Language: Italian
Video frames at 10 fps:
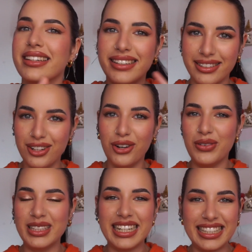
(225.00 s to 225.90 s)
e lo
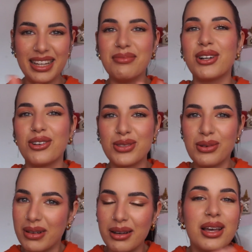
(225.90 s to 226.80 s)
vedrete, però
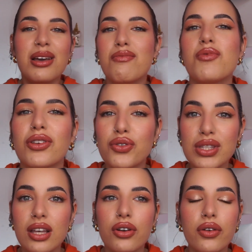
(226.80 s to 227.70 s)
insomma mi piace un
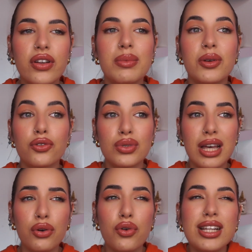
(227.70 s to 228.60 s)
sacco il film, mi piace un
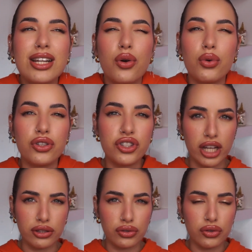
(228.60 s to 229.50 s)
sacco il
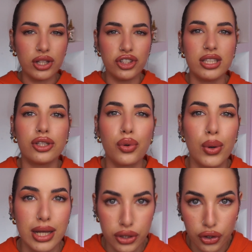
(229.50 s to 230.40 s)
concetto che c'è dietro
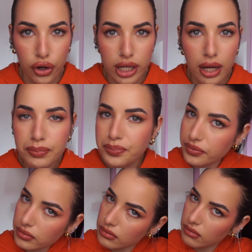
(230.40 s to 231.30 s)
quella storia,
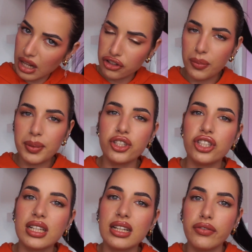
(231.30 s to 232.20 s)
cioè a
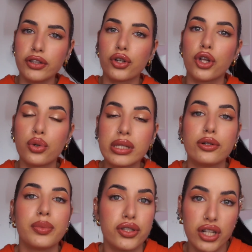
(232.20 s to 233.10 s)
prescindere dal fatto che loro siano
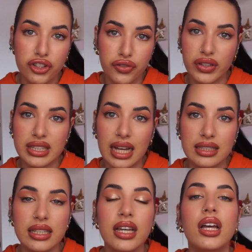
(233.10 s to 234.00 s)
personaggi
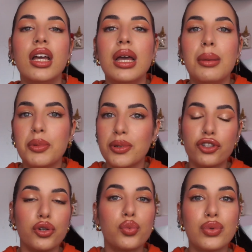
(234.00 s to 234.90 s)
inventati, mi
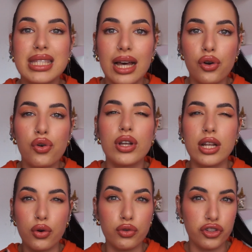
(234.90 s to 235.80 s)
piace un sacco il
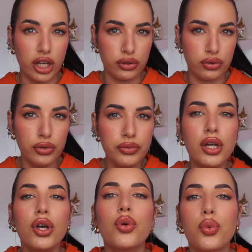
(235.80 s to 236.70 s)
concetto,
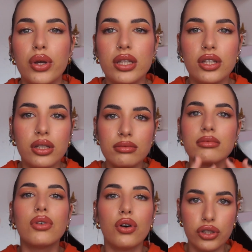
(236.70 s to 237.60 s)
quindi
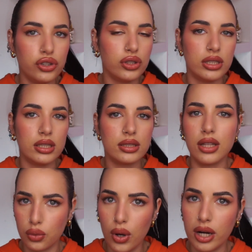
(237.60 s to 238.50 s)
ho deciso di
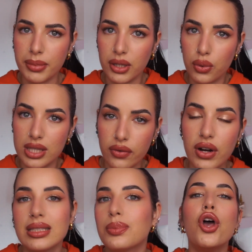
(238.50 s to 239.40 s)
tatuarmi queste
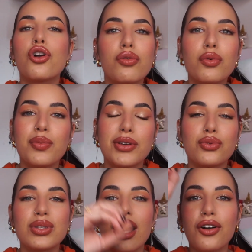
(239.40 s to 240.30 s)
frasi. Comunque piace
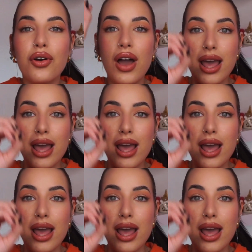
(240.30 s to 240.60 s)
un sacco,